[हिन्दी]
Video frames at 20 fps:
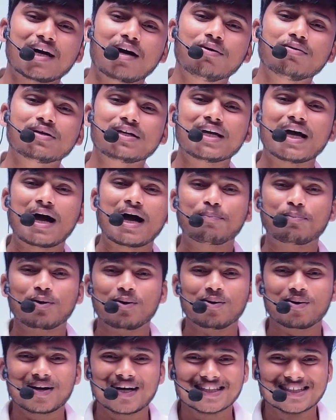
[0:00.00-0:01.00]
हूं कि आप
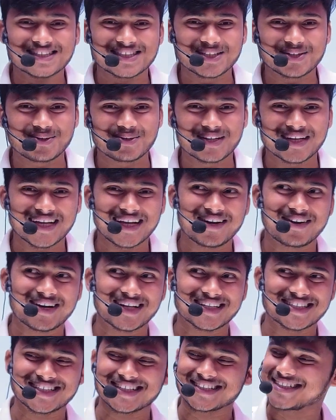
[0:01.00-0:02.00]
लोग अच्छे होंगे और
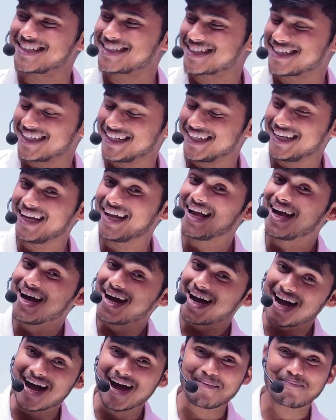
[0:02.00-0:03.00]
अच्छे से स्टडी
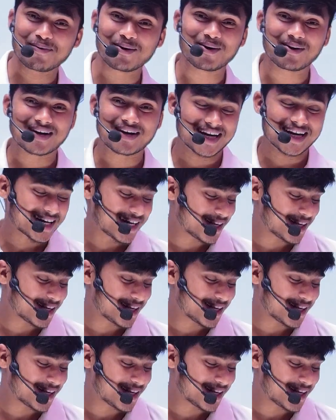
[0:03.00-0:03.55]
आप लोग कर रहे